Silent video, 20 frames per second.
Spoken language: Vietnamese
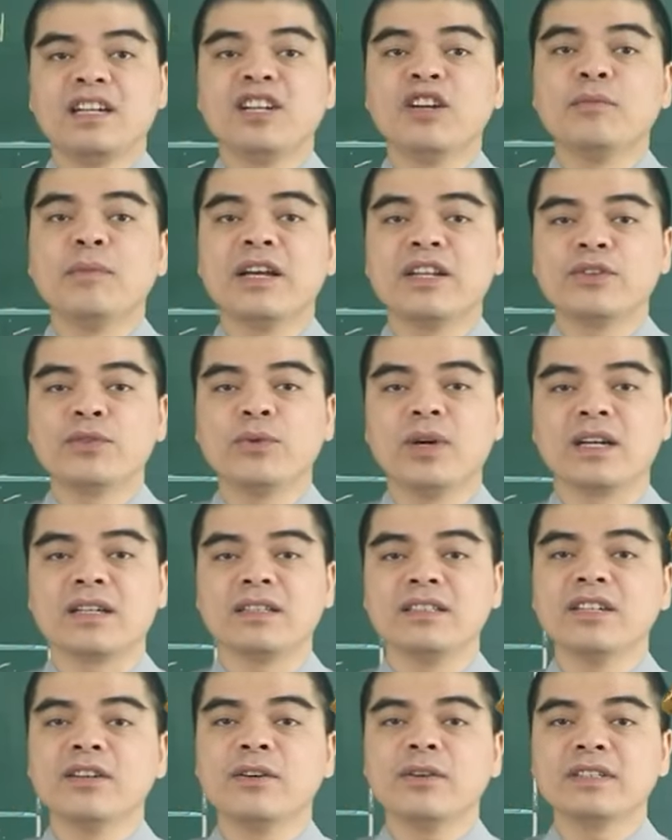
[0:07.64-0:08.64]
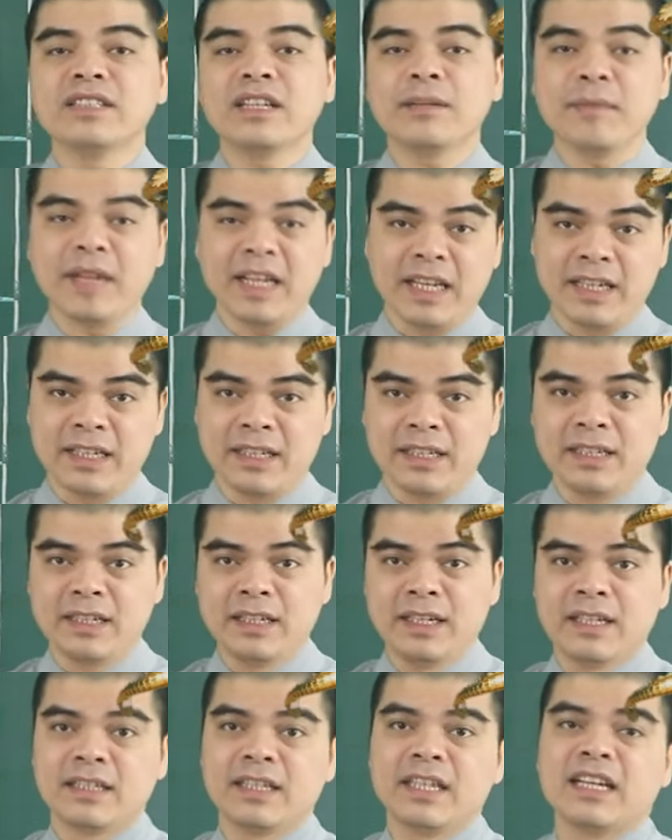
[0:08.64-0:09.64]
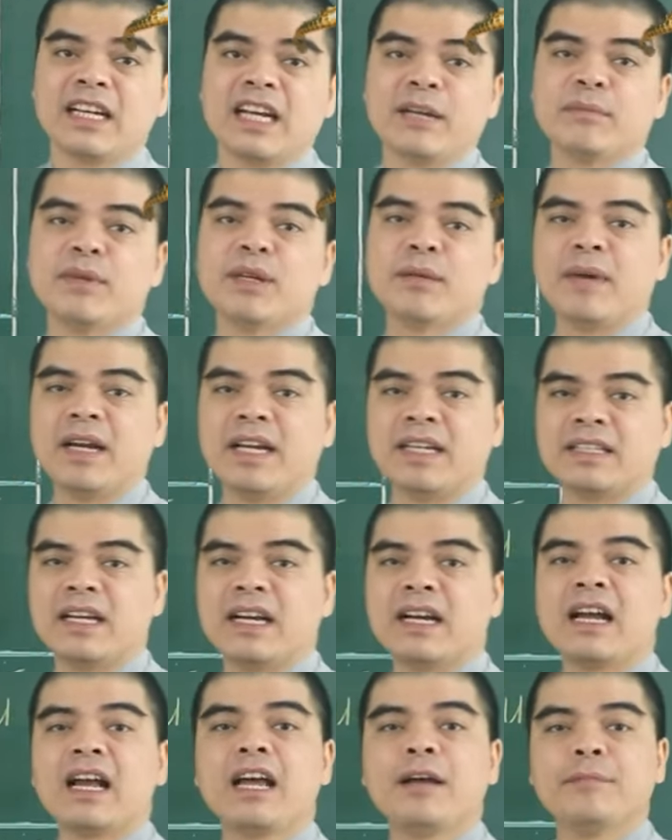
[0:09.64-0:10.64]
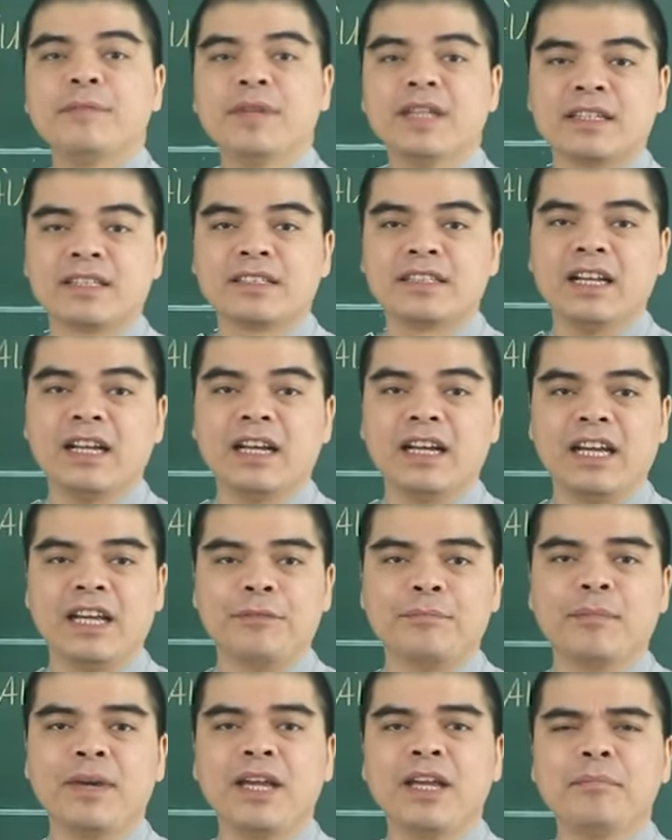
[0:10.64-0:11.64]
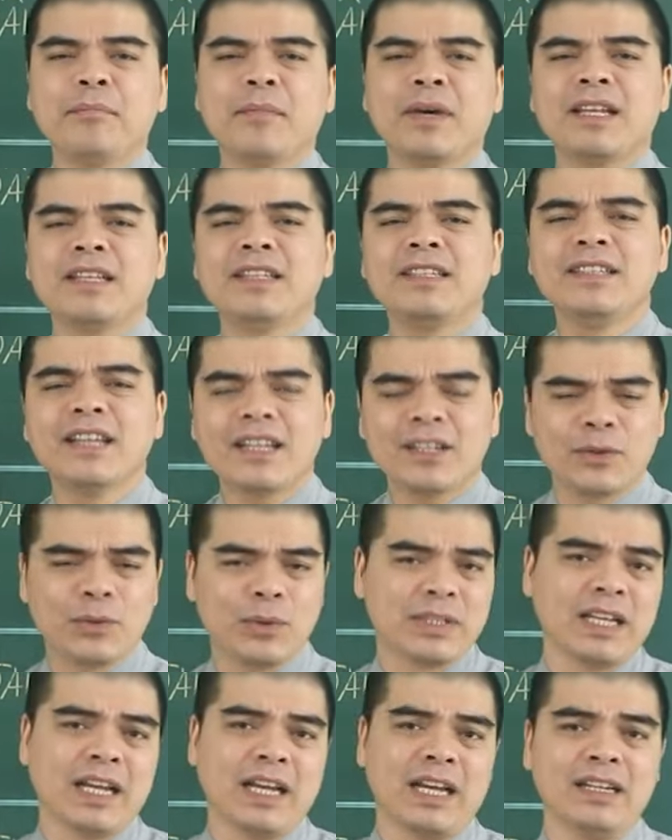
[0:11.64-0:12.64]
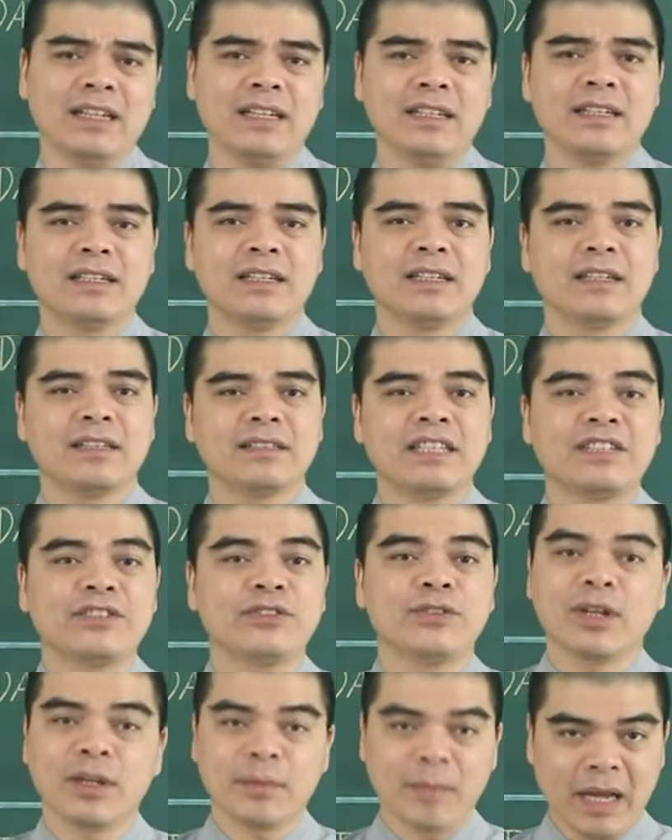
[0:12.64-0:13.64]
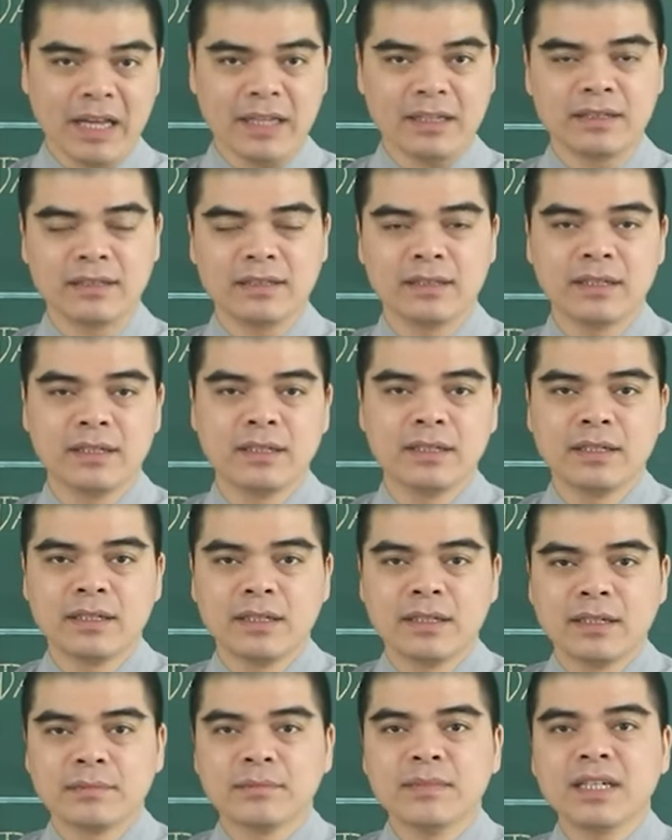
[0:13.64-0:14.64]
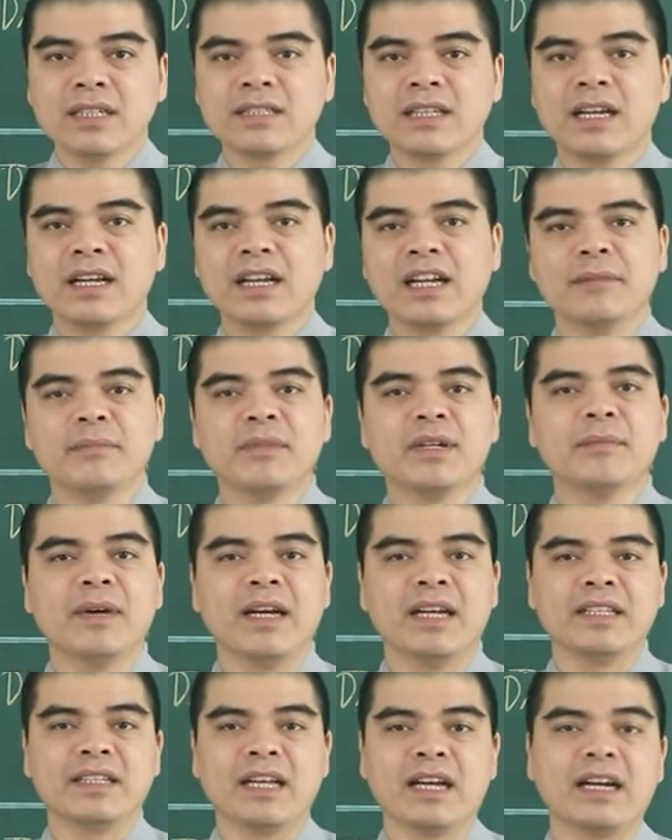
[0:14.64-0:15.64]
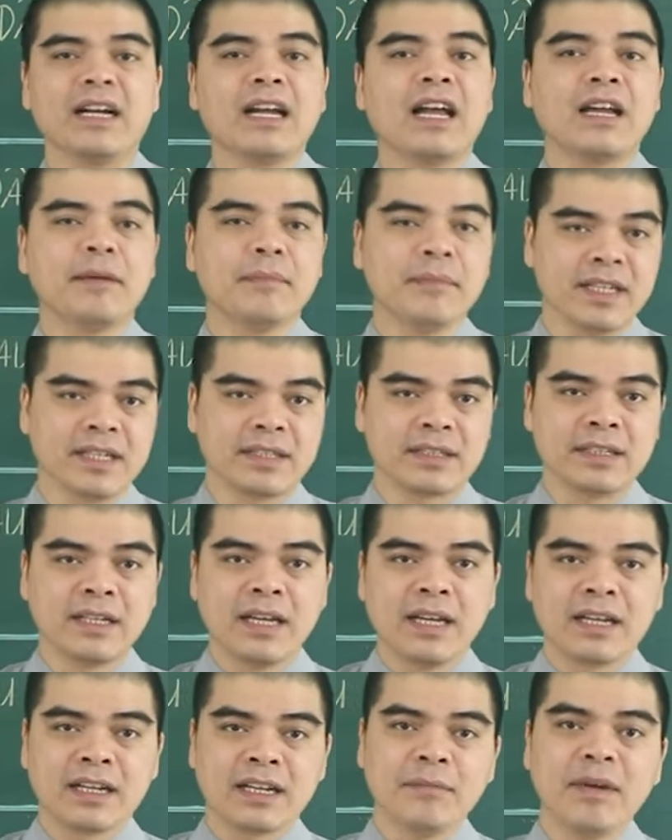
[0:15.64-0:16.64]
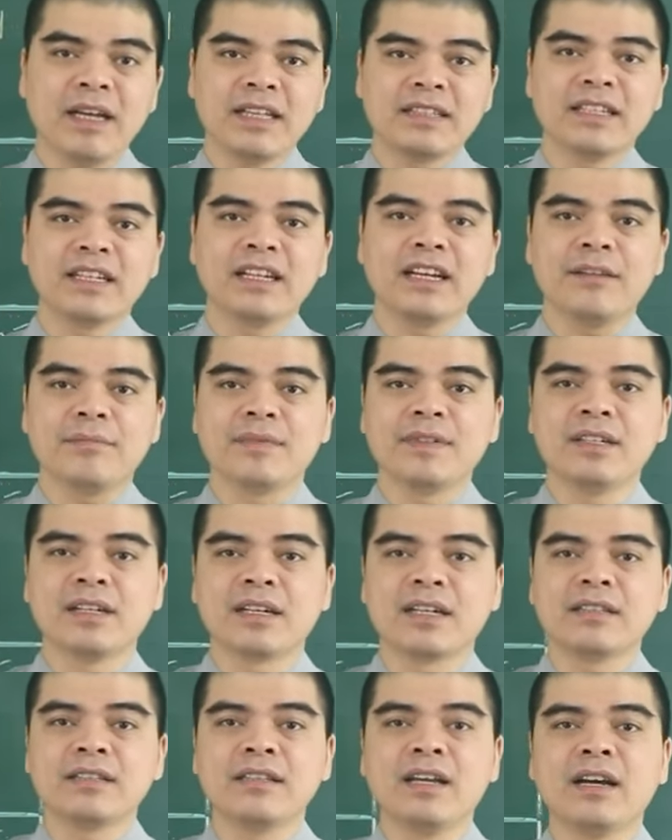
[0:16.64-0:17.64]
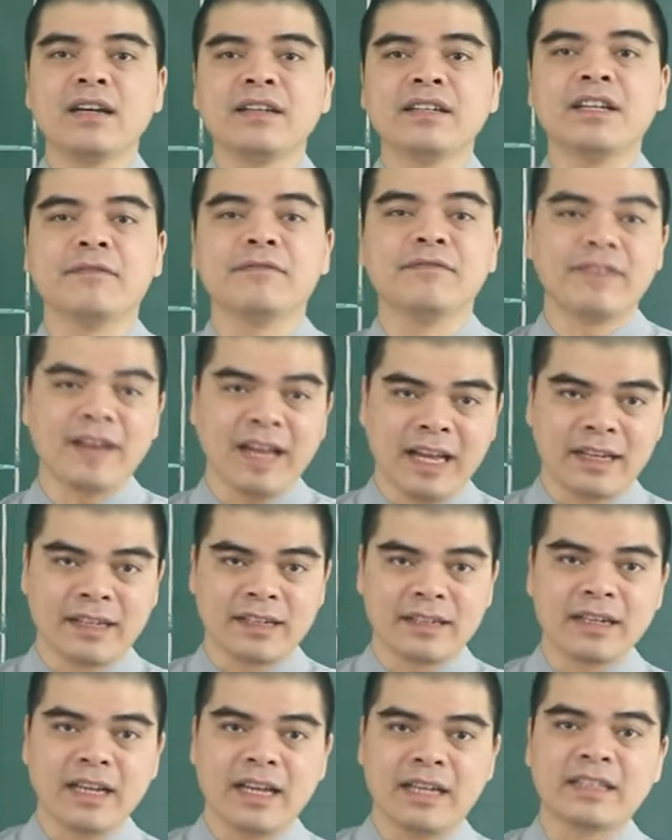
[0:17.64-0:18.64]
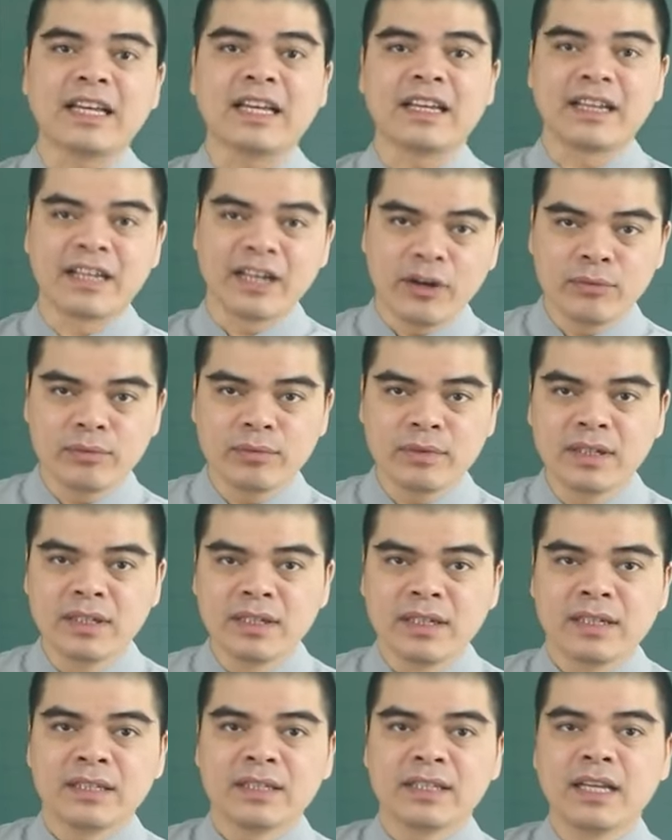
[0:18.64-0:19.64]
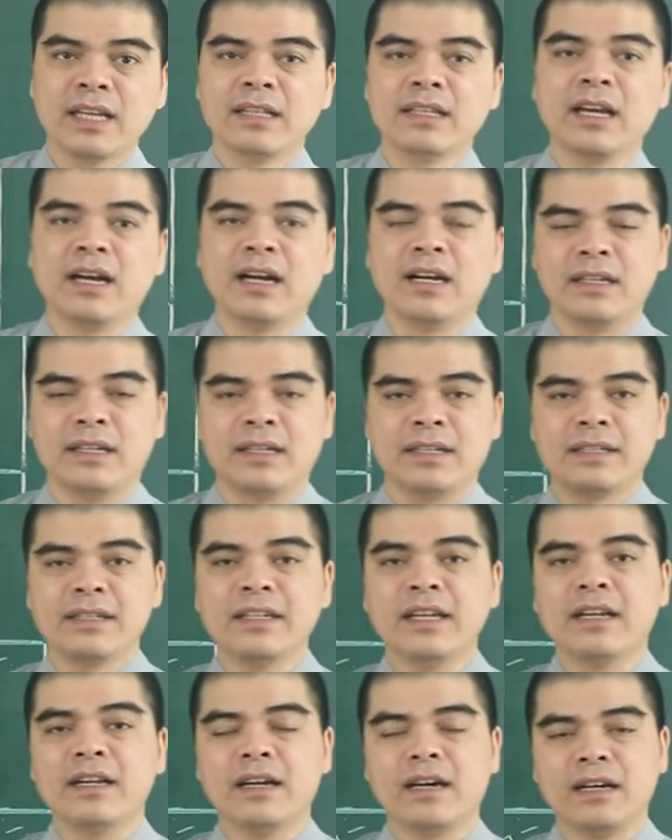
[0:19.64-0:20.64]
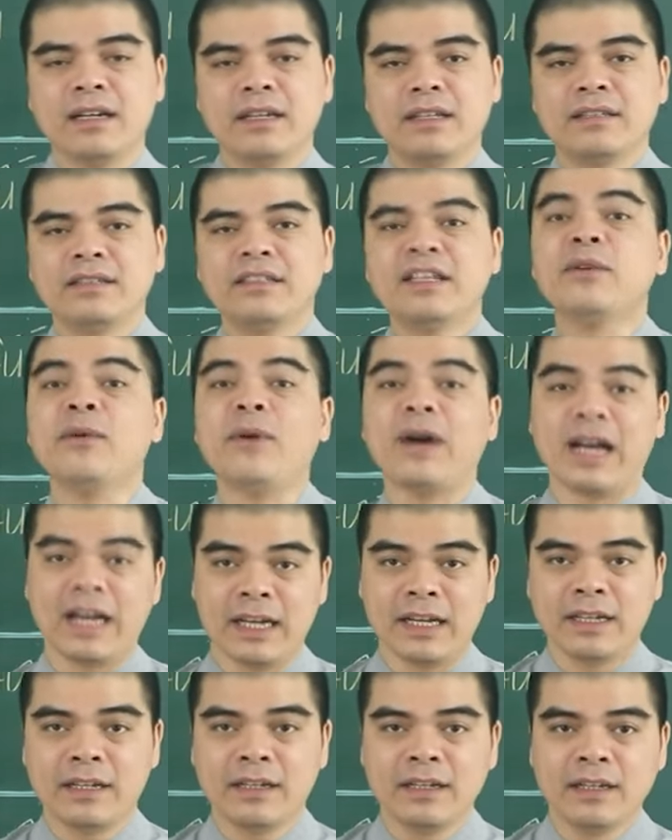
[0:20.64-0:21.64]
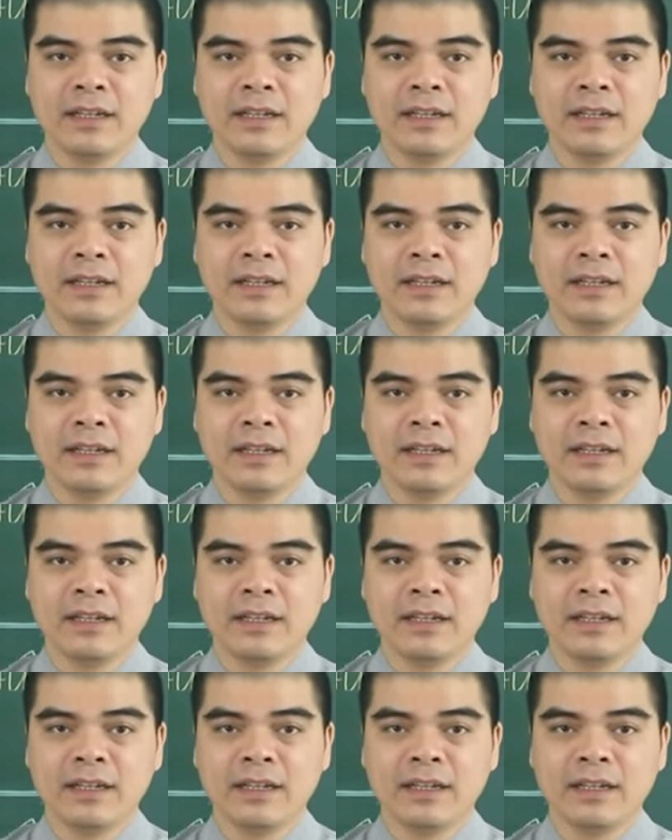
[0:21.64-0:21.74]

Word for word: Nếu bạn thuộc những con giáp này thì ngày 17 tháng 2 âm lịch sẽ là ngày may mắn nhất của tháng dành cho các bạn. Bước sang ngày 17 tháng 2 âm lịch, các bạn sẽ gặp được cái thời điểm vàng để thành công, thiên thời, địa lợi, nhân hòa.